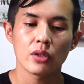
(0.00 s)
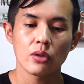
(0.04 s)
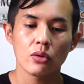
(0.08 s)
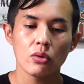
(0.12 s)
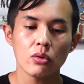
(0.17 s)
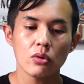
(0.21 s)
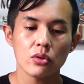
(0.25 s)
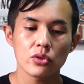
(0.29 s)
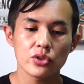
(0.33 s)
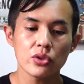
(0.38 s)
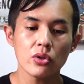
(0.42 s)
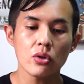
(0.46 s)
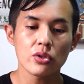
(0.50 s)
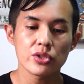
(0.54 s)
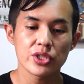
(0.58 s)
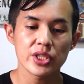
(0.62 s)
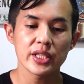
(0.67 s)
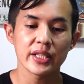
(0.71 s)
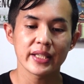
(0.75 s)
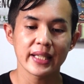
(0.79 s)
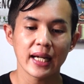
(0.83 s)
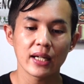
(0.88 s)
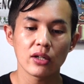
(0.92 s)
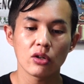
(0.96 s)
この上司
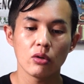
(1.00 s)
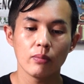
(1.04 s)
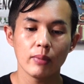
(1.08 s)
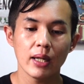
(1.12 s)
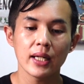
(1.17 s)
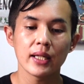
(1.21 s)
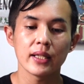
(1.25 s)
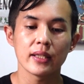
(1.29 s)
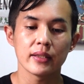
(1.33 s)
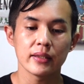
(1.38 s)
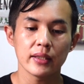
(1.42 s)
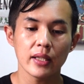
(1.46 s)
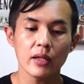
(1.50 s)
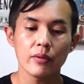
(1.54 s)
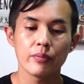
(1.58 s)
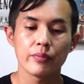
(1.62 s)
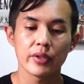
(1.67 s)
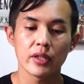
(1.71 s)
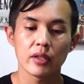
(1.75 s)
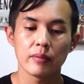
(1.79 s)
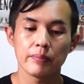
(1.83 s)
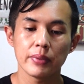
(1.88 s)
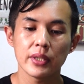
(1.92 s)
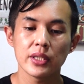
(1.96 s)
に頼まれて
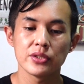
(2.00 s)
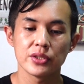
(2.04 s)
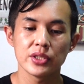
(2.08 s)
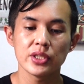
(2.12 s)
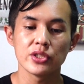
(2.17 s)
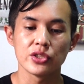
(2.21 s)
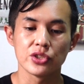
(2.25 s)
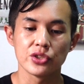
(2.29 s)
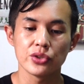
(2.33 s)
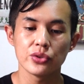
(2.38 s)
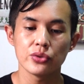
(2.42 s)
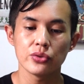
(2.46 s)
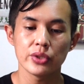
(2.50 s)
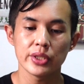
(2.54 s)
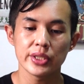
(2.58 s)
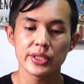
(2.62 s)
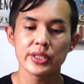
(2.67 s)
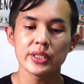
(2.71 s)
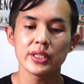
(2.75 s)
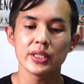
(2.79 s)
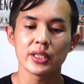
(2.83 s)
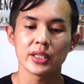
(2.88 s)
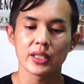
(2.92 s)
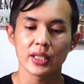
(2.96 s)
フィリピン人11
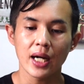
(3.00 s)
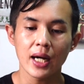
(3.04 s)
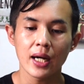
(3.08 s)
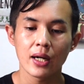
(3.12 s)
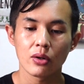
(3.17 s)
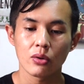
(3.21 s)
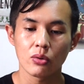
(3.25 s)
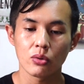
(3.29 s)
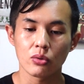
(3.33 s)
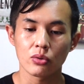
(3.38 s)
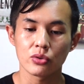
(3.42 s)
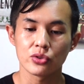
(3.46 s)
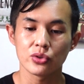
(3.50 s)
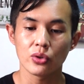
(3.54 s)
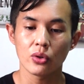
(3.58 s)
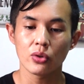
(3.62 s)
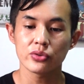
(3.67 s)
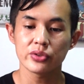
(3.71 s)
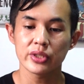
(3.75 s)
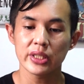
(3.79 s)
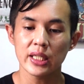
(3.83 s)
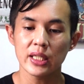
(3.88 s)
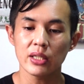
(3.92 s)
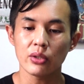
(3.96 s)
人がこの
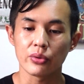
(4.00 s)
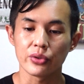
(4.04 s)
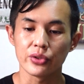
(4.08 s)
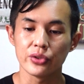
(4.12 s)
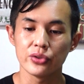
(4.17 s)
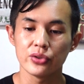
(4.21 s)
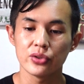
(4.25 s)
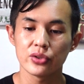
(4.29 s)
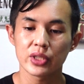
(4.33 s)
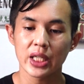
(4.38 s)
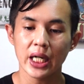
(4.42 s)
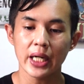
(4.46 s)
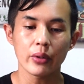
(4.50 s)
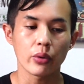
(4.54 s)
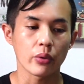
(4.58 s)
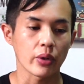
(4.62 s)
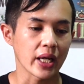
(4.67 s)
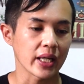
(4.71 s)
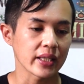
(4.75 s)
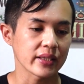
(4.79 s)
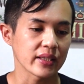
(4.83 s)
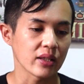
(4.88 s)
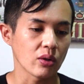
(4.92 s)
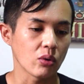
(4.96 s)
女性の誘拐を
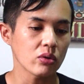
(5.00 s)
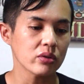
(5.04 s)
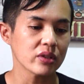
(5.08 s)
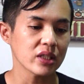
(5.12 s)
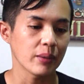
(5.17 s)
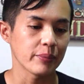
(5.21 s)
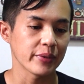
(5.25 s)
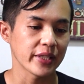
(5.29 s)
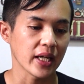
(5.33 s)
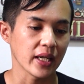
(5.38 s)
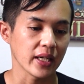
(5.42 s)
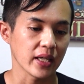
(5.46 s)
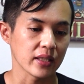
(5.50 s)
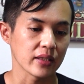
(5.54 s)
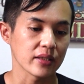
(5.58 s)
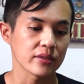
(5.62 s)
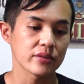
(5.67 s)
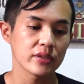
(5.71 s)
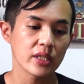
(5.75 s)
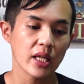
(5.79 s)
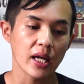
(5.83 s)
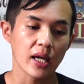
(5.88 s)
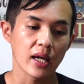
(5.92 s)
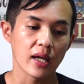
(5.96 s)
やっておったみたいなんで
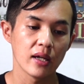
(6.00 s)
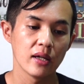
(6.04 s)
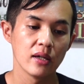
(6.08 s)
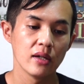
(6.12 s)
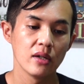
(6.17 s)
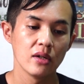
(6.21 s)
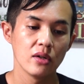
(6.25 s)
すね。